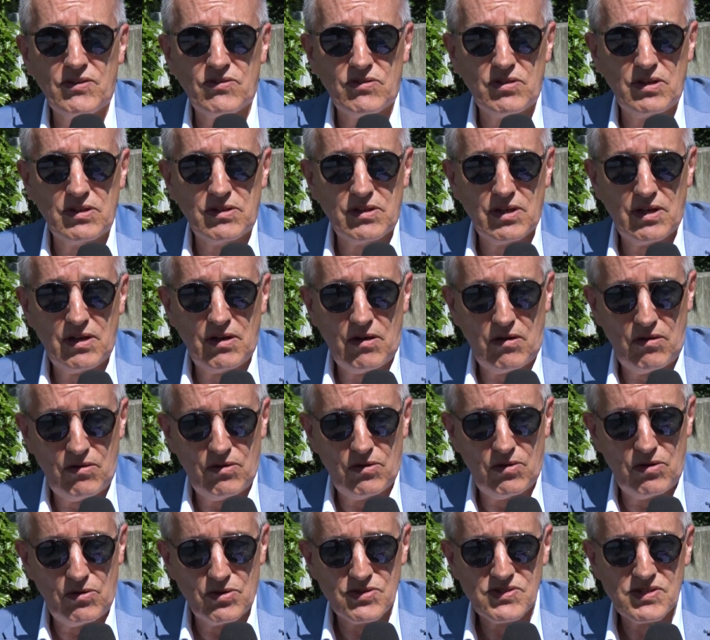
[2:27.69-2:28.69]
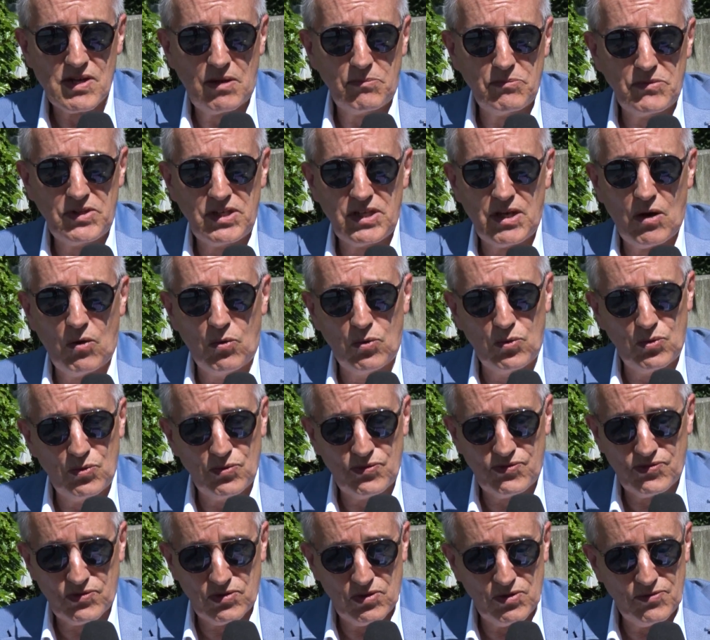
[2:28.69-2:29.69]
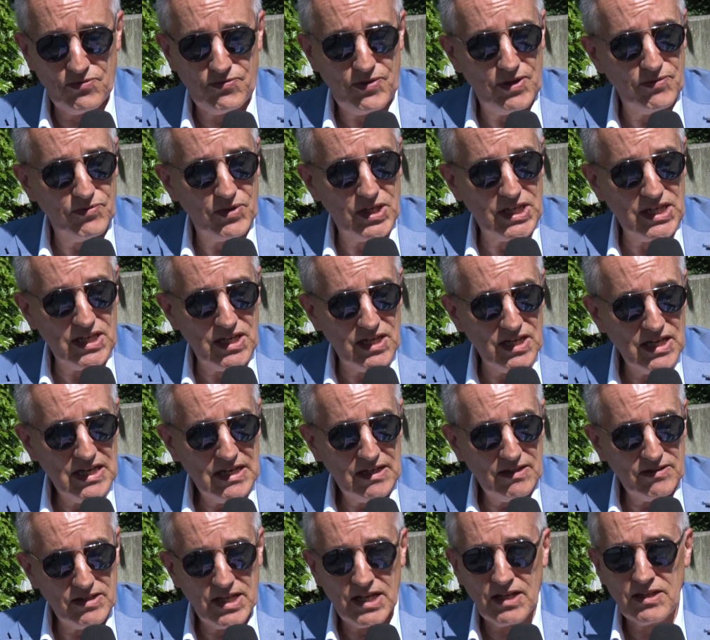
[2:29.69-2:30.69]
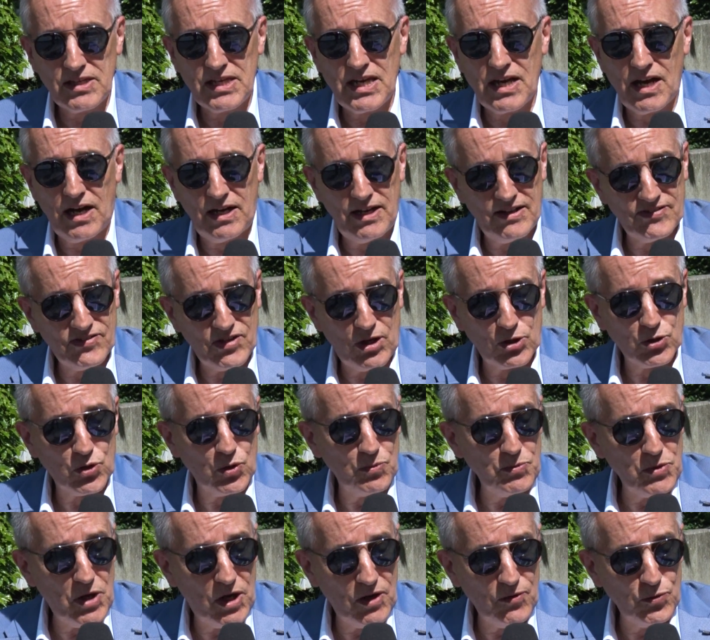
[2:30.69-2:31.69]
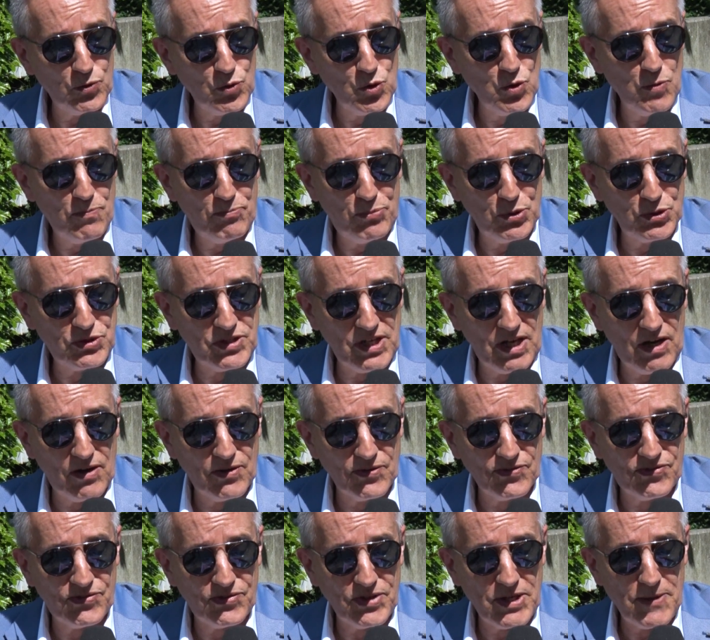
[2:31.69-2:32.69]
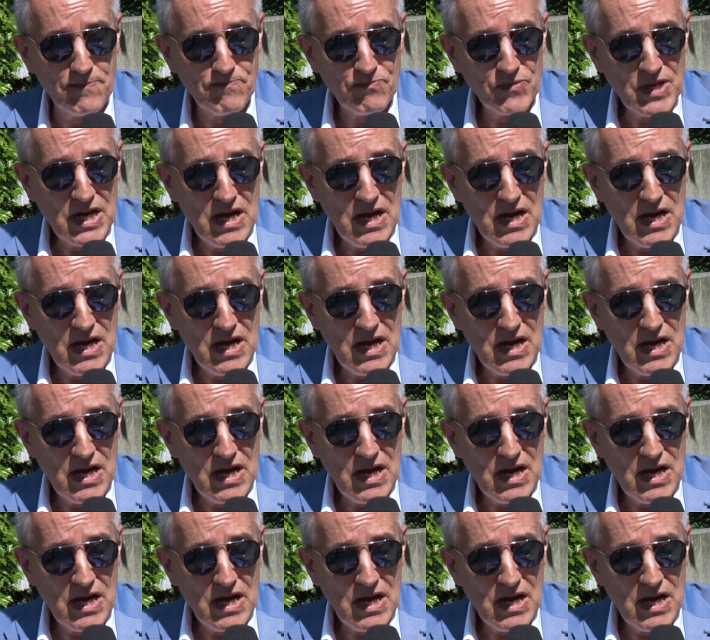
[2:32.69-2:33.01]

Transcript: C'était le, samedi 11 février dernier à la salle communale du Petit Lancy.